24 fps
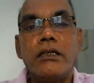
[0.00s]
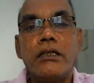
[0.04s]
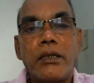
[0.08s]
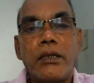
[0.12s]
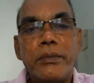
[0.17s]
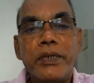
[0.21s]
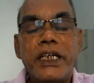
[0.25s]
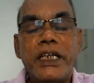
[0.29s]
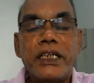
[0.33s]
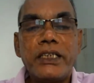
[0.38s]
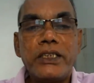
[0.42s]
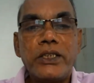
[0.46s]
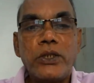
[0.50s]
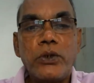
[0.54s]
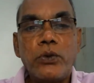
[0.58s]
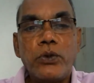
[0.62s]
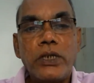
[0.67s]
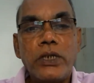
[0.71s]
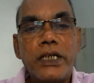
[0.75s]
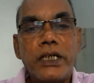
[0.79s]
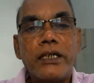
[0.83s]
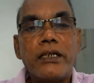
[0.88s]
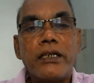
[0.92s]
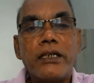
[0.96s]
தமிழகத்தில்
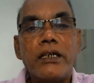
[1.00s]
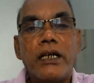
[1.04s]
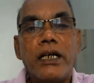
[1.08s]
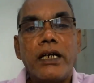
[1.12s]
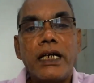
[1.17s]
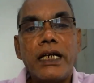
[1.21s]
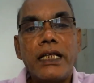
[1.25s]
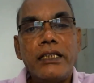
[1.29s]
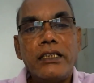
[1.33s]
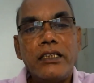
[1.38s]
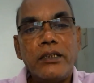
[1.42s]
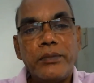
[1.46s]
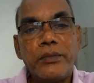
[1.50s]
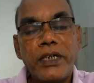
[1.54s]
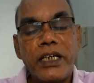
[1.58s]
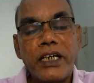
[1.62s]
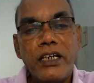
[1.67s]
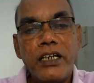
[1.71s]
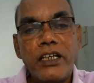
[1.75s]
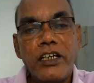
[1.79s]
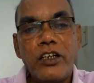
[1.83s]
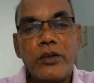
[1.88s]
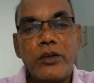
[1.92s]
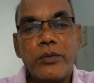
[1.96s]
உள்ள அனைத்து
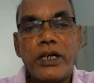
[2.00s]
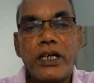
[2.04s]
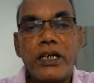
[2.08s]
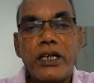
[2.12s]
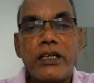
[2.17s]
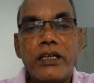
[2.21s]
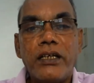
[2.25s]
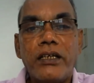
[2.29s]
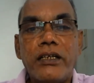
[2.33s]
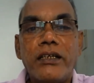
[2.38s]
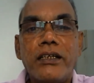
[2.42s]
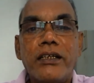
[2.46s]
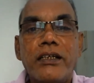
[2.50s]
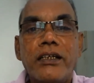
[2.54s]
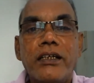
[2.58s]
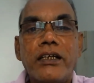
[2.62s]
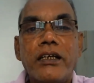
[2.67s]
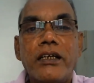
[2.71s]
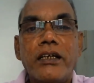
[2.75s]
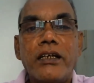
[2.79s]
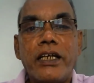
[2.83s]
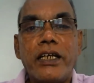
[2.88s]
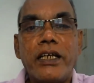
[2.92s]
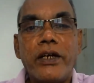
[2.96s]
மக்களுக்குமான
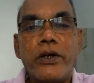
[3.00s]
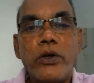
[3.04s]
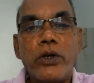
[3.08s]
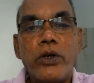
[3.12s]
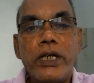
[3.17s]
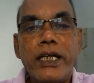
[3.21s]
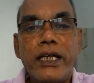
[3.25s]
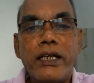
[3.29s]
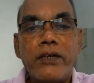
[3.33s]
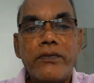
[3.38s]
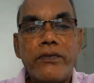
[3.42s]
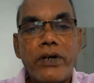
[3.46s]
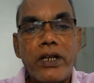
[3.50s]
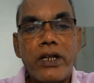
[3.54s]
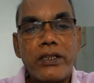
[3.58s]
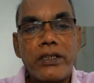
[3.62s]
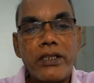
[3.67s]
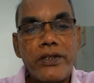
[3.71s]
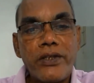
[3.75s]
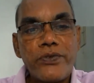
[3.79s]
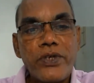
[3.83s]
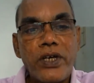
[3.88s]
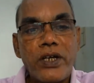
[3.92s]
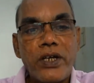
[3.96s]
கிரிடோலிகள்
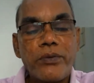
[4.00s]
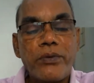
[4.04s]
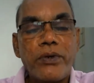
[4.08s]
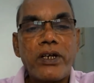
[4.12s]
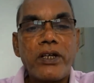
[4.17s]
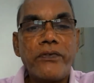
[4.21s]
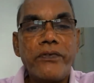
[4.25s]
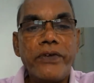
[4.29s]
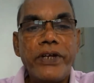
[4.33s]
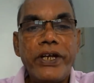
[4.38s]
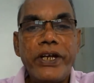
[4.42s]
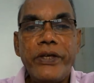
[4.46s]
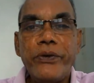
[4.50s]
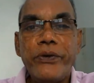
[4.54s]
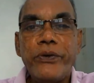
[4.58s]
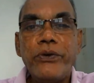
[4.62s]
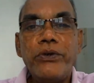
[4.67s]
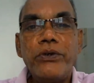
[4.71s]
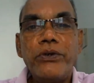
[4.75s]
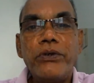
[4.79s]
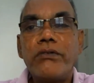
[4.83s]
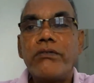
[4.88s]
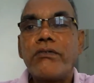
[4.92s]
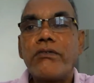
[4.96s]
பாடத்தின் சார்பான வீடியோ
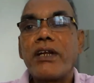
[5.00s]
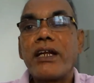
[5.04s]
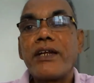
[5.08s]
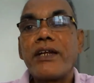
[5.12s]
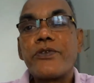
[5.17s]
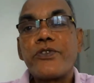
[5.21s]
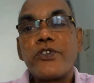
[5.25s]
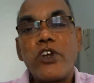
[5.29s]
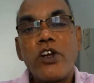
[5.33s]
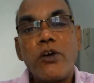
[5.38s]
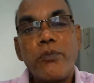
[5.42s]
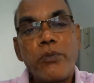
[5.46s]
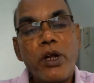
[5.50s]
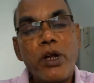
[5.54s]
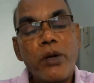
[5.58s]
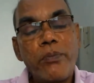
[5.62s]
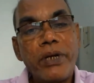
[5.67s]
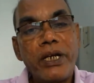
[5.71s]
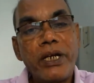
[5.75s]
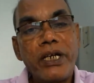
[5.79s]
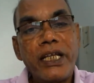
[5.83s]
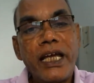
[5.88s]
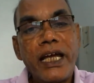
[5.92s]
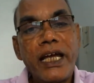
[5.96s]
டிரான்ஸ்ரா
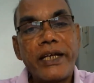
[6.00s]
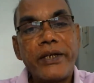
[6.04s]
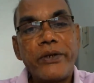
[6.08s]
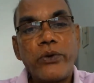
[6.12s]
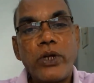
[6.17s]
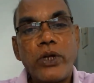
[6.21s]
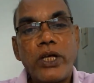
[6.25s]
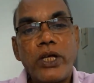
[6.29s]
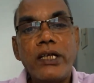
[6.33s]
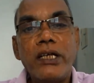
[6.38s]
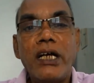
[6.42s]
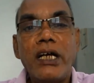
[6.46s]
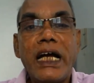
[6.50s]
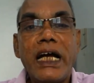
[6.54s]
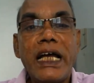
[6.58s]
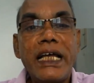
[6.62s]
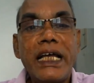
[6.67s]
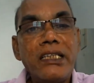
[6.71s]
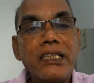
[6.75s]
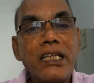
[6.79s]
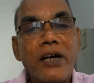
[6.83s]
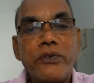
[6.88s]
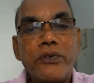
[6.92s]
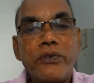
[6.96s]
ப்ராப்பர்ட்டி ஆக்டோட
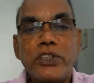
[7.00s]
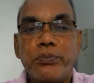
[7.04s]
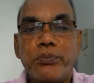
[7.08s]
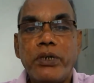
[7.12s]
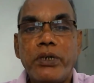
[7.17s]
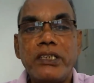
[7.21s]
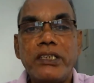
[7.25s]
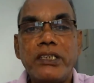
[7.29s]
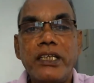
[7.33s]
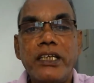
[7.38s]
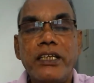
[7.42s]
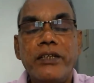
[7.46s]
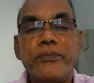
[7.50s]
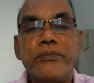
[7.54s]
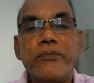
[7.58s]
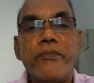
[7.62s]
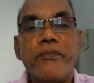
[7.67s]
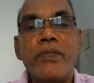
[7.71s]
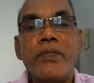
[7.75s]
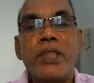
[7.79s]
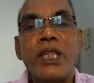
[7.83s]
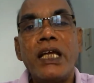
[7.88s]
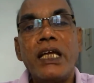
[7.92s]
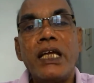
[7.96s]
ஐந்தாவது பகுதி
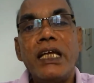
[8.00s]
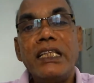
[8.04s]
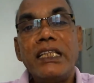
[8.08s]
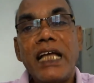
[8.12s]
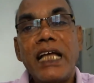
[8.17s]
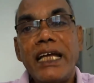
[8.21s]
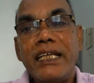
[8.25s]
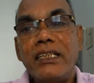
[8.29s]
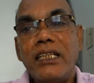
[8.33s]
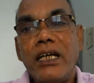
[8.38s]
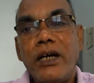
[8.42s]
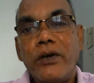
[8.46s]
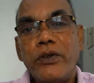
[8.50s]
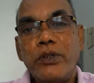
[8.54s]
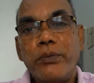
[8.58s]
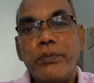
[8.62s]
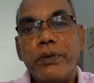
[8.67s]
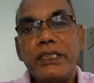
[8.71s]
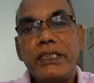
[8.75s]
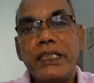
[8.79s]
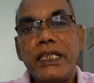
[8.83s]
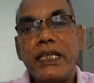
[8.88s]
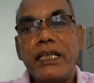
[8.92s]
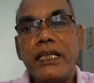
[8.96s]
இந்த ஐந்தாவது
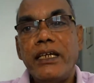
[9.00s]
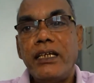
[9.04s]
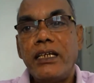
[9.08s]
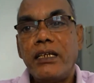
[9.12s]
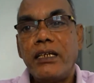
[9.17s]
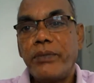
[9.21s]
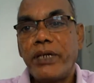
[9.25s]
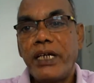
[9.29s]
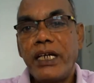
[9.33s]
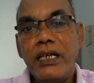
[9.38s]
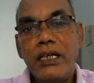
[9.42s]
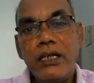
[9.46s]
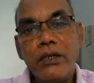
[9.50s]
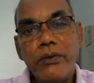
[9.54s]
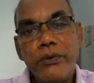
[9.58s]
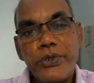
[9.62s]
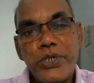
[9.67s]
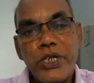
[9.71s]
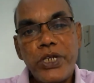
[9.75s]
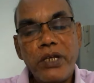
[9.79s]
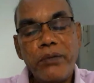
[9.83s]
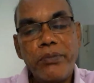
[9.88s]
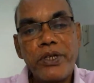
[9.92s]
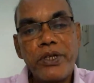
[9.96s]
பகுதியில் நம்ம ரெண்டு
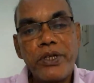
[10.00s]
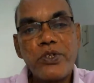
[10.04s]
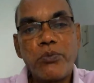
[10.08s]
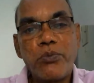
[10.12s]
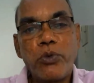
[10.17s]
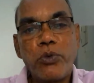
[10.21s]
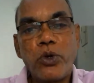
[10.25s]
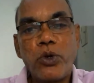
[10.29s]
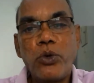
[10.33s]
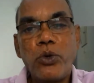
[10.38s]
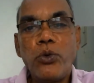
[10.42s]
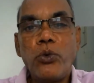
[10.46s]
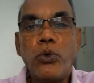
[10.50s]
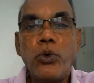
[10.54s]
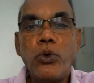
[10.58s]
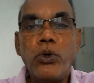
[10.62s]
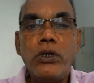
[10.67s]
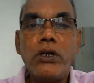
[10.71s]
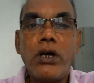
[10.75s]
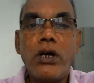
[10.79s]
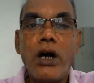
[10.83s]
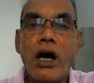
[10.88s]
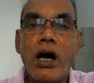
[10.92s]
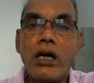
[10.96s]
விஷயம் பேச போகிறோம்
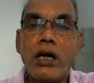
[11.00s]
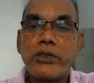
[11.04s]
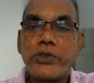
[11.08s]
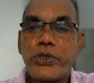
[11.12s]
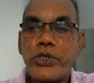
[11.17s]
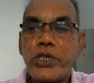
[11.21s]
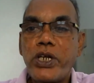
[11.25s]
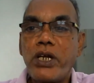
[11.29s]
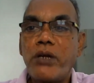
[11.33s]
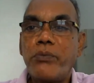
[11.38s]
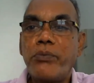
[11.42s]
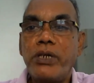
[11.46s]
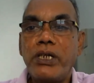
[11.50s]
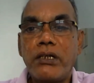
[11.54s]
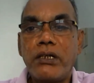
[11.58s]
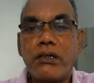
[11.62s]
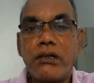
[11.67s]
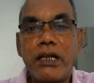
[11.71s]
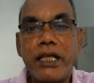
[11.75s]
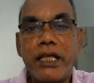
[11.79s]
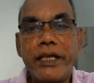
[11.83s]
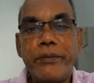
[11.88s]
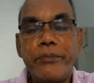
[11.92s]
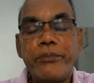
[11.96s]
ஒன்று ஆக்ஷனபிள்
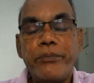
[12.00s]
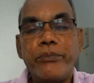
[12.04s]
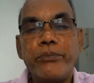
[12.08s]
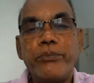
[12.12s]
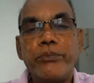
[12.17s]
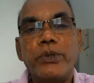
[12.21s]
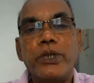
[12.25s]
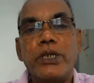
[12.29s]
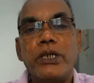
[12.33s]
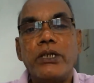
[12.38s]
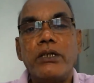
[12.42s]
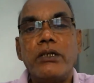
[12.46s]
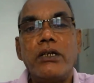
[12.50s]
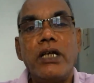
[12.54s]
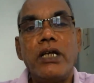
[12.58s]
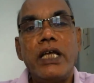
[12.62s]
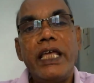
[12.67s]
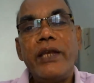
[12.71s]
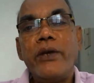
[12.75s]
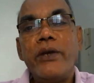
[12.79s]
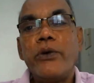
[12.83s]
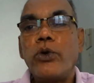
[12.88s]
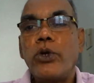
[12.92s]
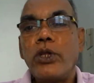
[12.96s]
கிளைம்
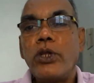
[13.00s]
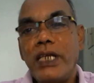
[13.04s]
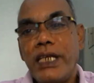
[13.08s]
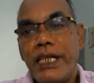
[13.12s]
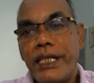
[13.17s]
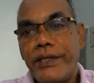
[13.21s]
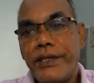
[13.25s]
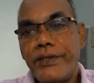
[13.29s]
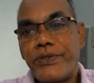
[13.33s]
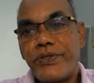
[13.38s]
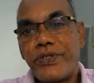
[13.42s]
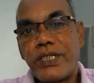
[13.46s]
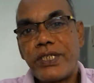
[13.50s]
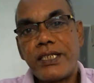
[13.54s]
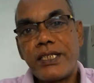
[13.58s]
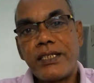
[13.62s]
இன்னொன்று லீஸ்